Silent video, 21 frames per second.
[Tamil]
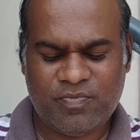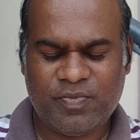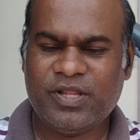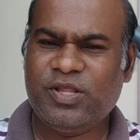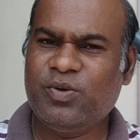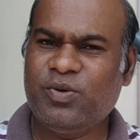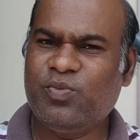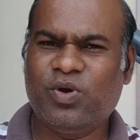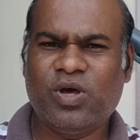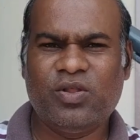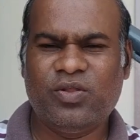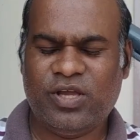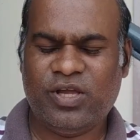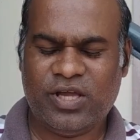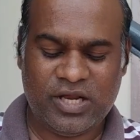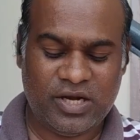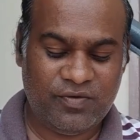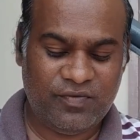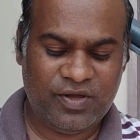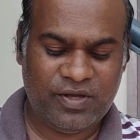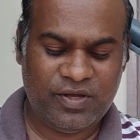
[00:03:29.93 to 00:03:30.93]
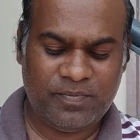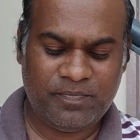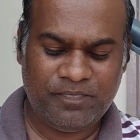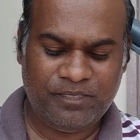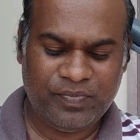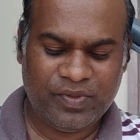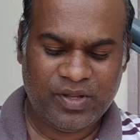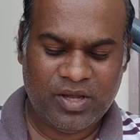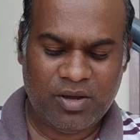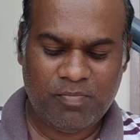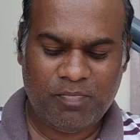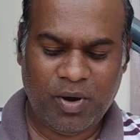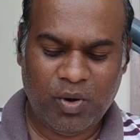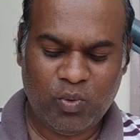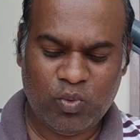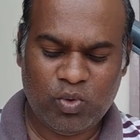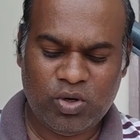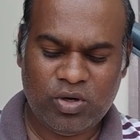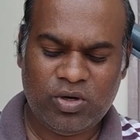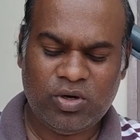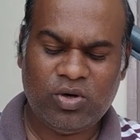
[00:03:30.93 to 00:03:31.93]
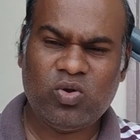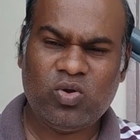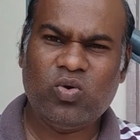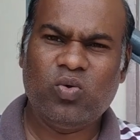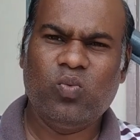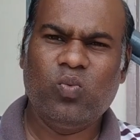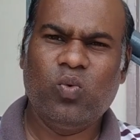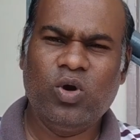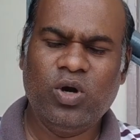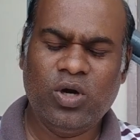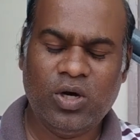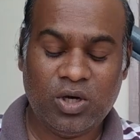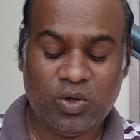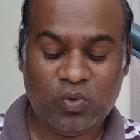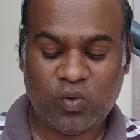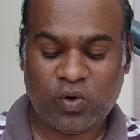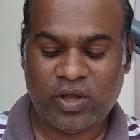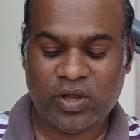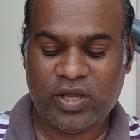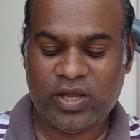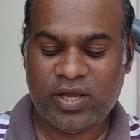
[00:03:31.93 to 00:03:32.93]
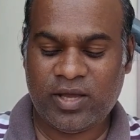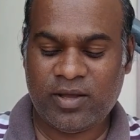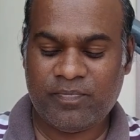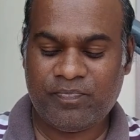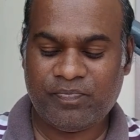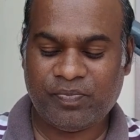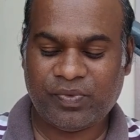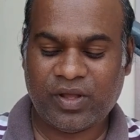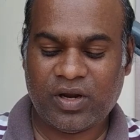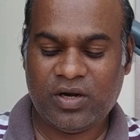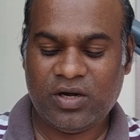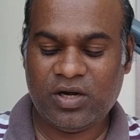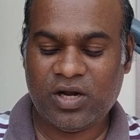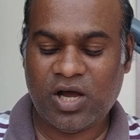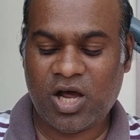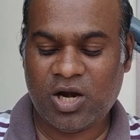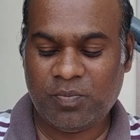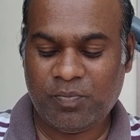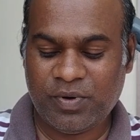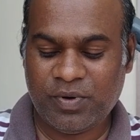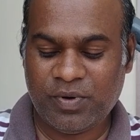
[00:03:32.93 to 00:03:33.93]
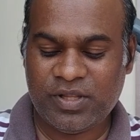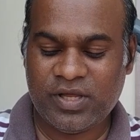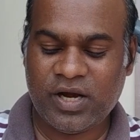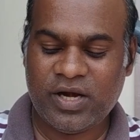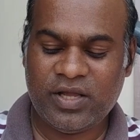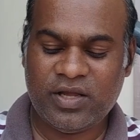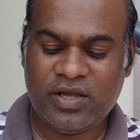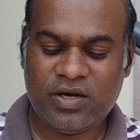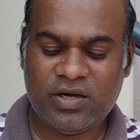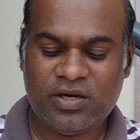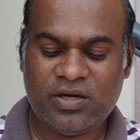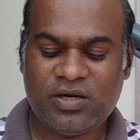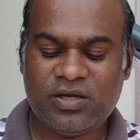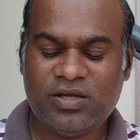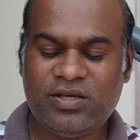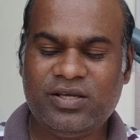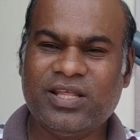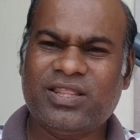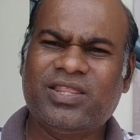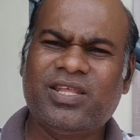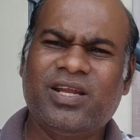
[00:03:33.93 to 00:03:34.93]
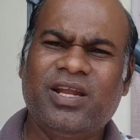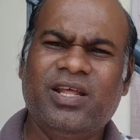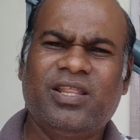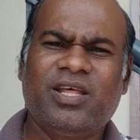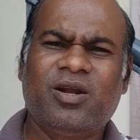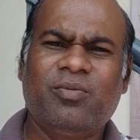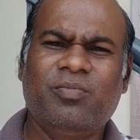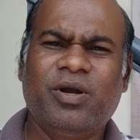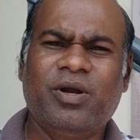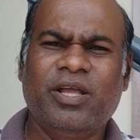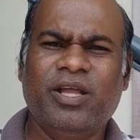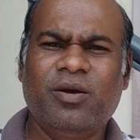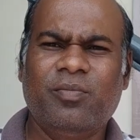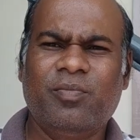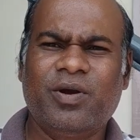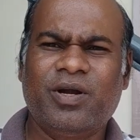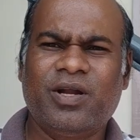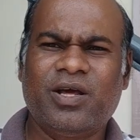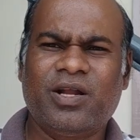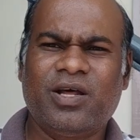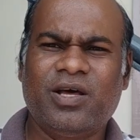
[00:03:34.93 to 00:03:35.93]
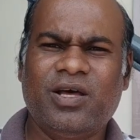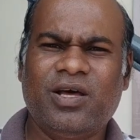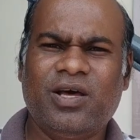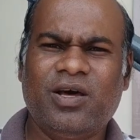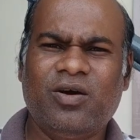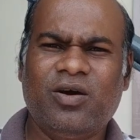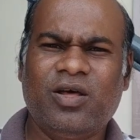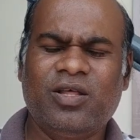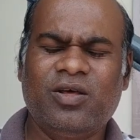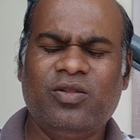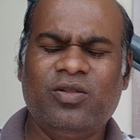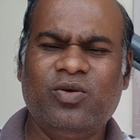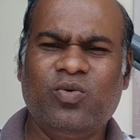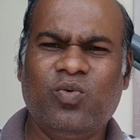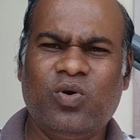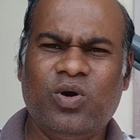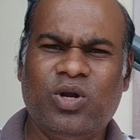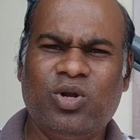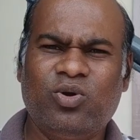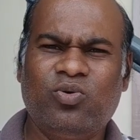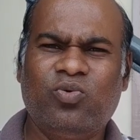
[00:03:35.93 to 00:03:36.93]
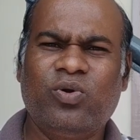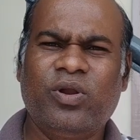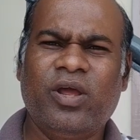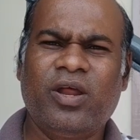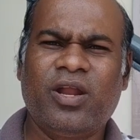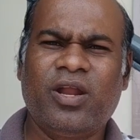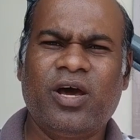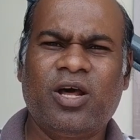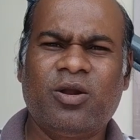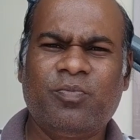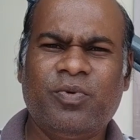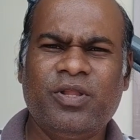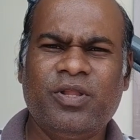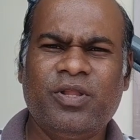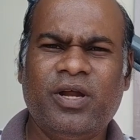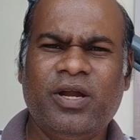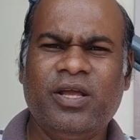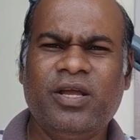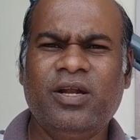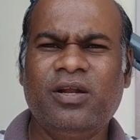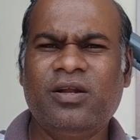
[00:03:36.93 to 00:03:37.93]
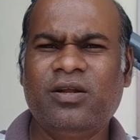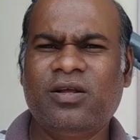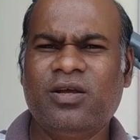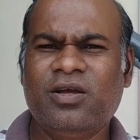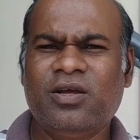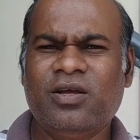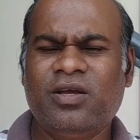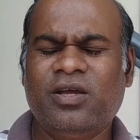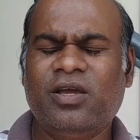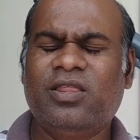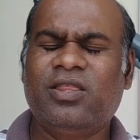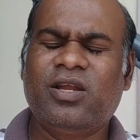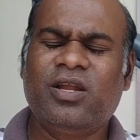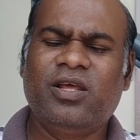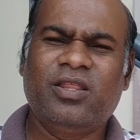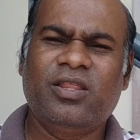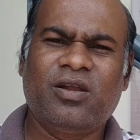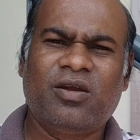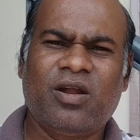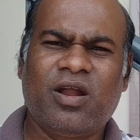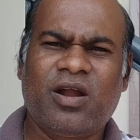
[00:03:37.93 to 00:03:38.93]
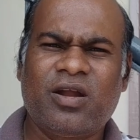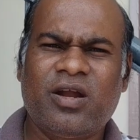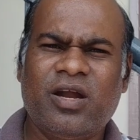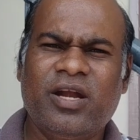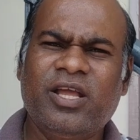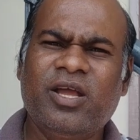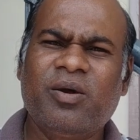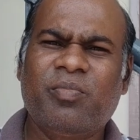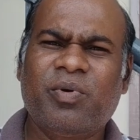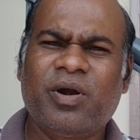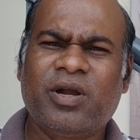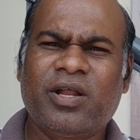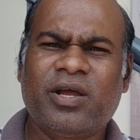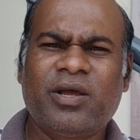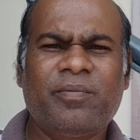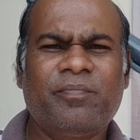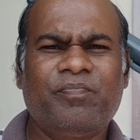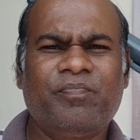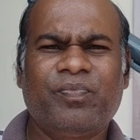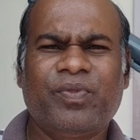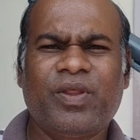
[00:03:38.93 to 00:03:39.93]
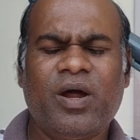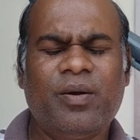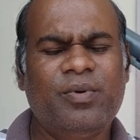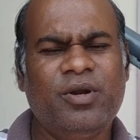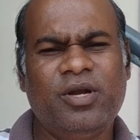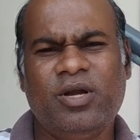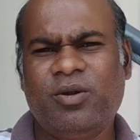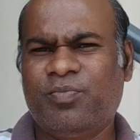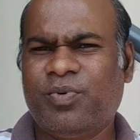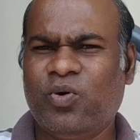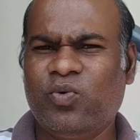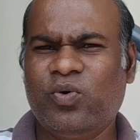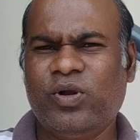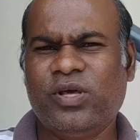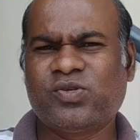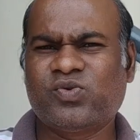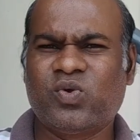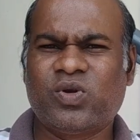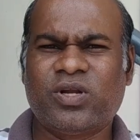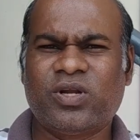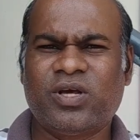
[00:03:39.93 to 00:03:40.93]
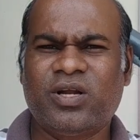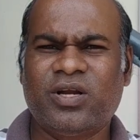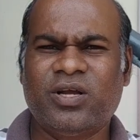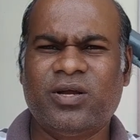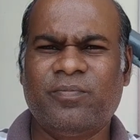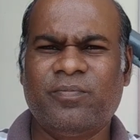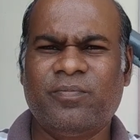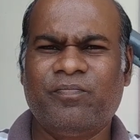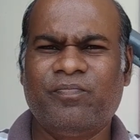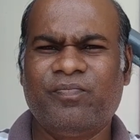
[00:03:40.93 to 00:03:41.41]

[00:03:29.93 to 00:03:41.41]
பதிமூணாவது கேள்வி பவுல் ஒன்று குறைய நாற்பது அடிகள் எத்தனை தரம் அடிக்கப்பட்டார் அதாவது ஒன்று குறைய நாற்பது அடிகள் இத்தனை தரம் நான் அடிக்கப்பட்டேன் அப்படின்ட்டு பவுலே சொல்கிறாருங்க